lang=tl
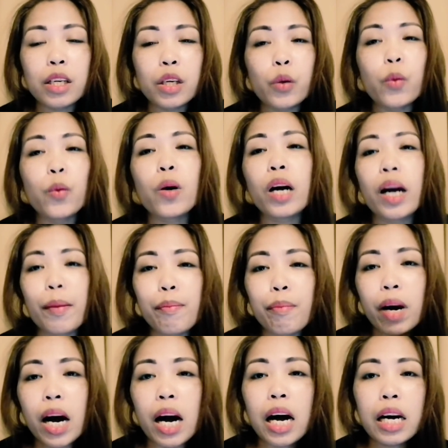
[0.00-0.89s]
yung
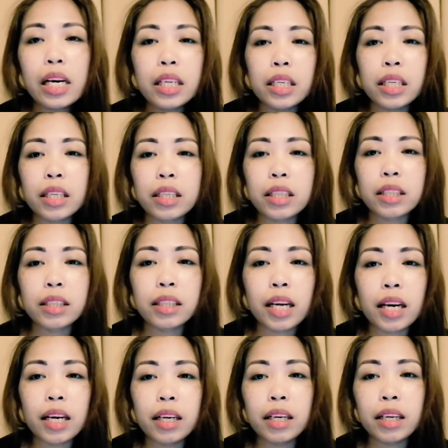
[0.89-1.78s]
kaba,
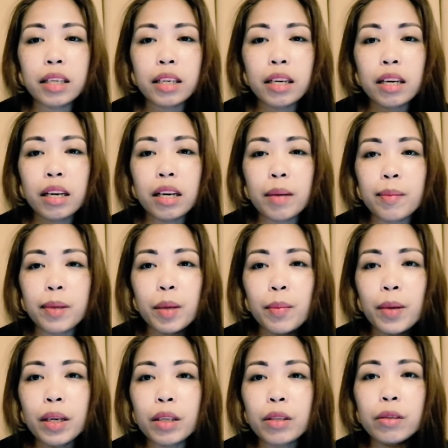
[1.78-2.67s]
na
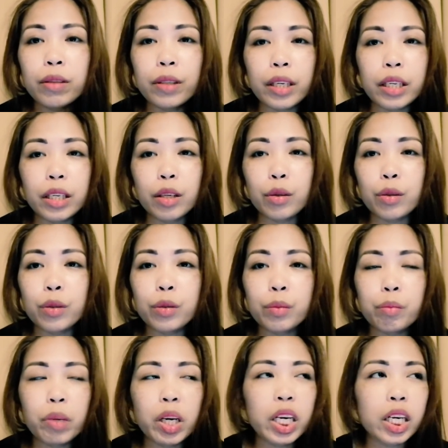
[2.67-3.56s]
nararamdaman ko
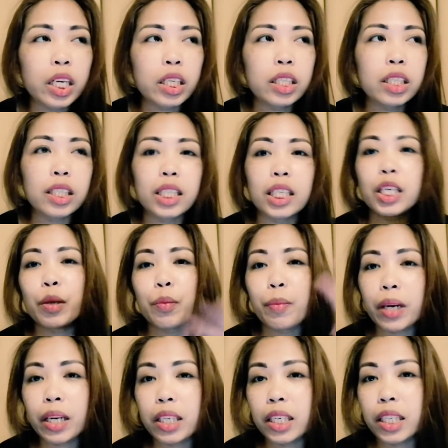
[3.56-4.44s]
ngayon parang
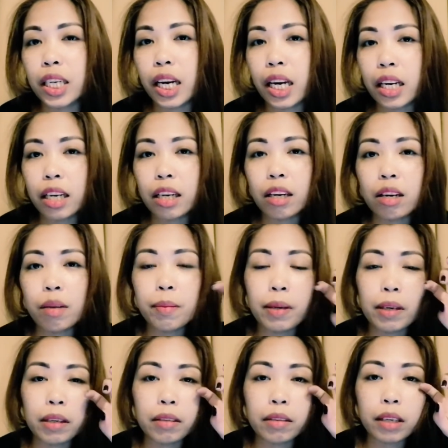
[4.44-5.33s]
yung mga nangyari na
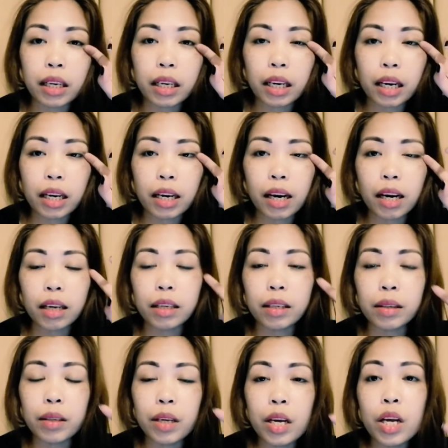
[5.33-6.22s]
naman ng
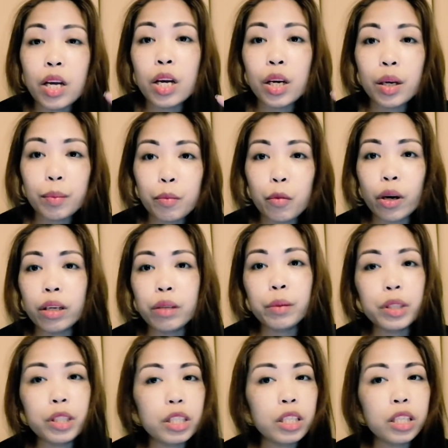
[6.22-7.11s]
nakaraang
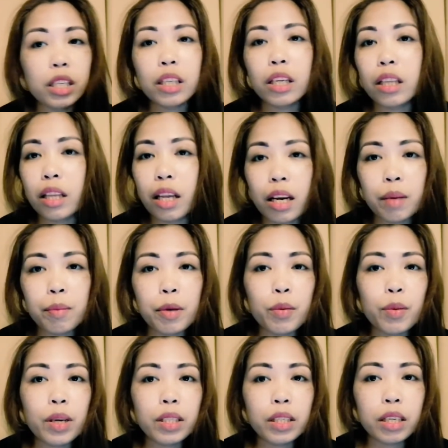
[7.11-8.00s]
buwan which is hindi talaga
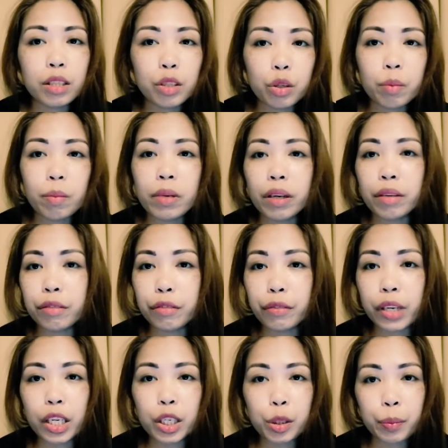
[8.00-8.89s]
may iwasan sobrang
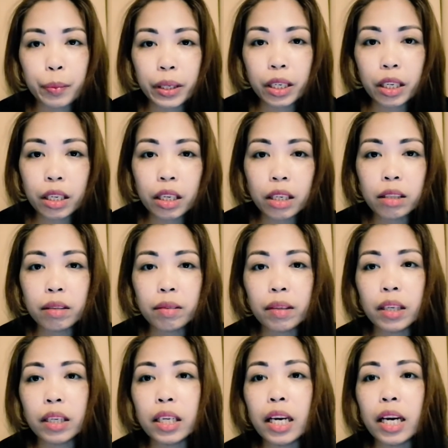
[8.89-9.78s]
fresh pa din
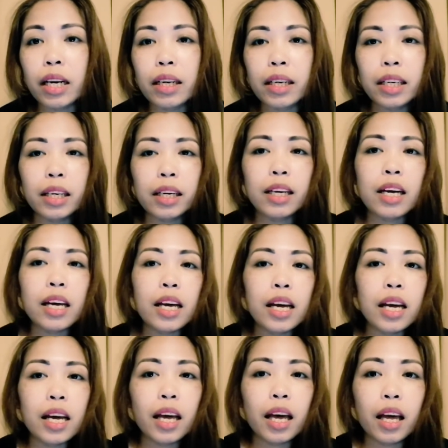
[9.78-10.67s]
ang nangyari
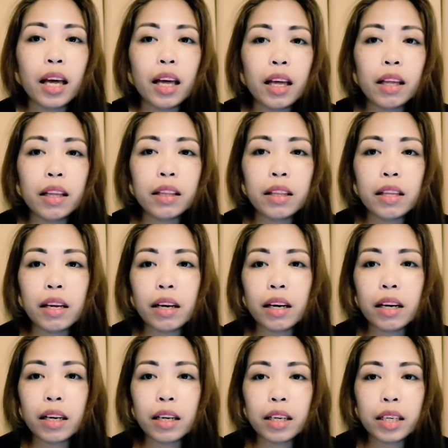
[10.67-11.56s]
and
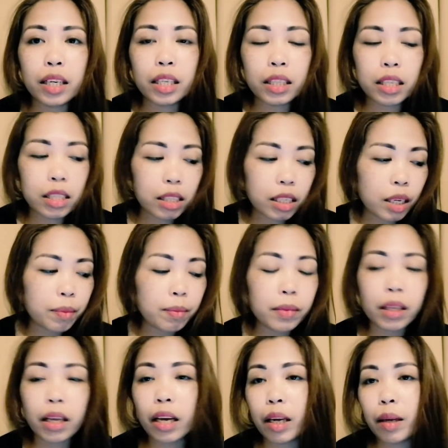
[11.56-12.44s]
uh, at the
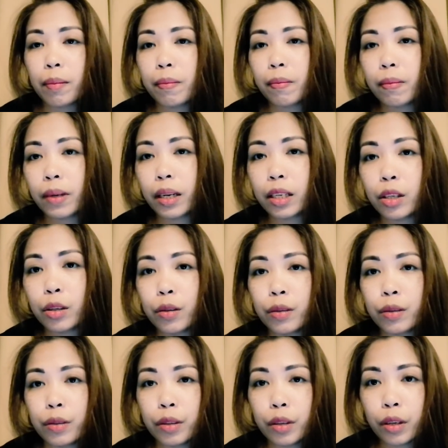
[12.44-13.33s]
same time
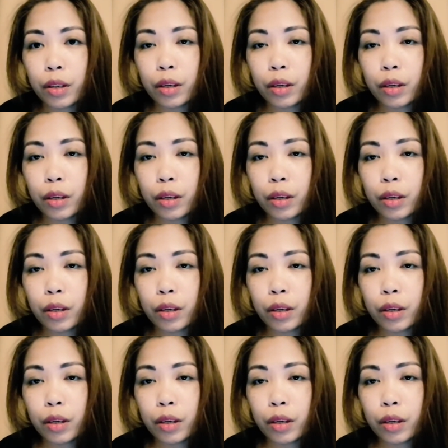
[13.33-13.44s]
ano